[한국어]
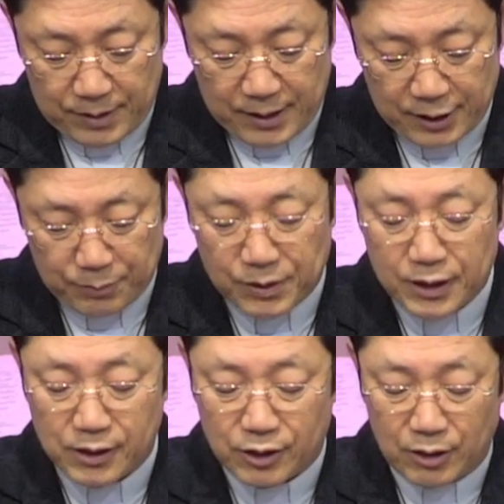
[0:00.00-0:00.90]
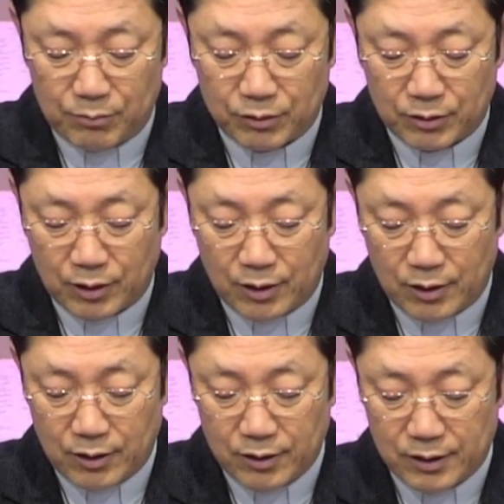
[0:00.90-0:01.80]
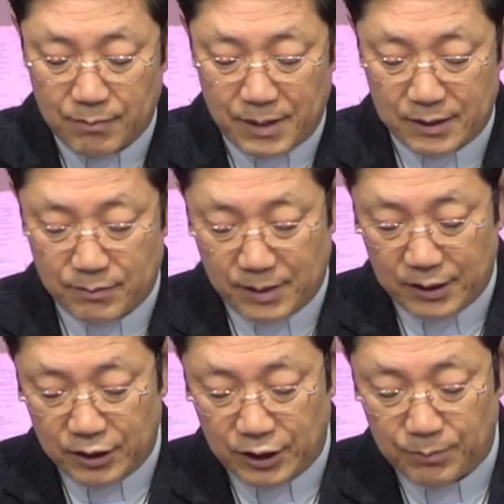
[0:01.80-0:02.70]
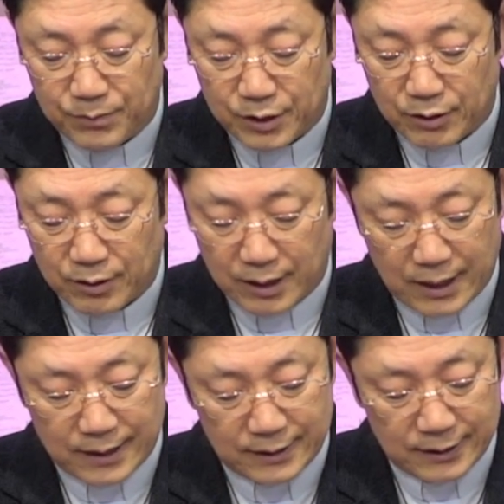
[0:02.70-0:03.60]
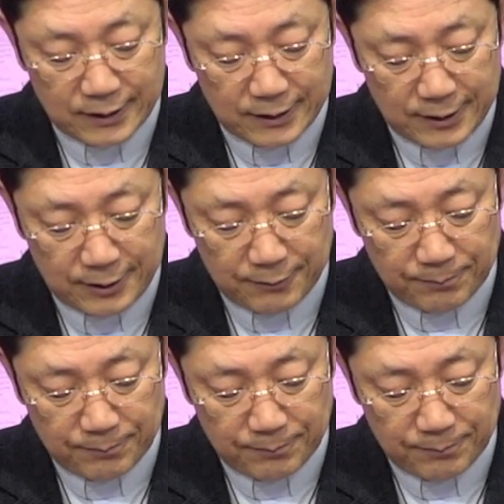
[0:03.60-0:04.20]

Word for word: 십칠 절부터 이제 마지막 이십 절까지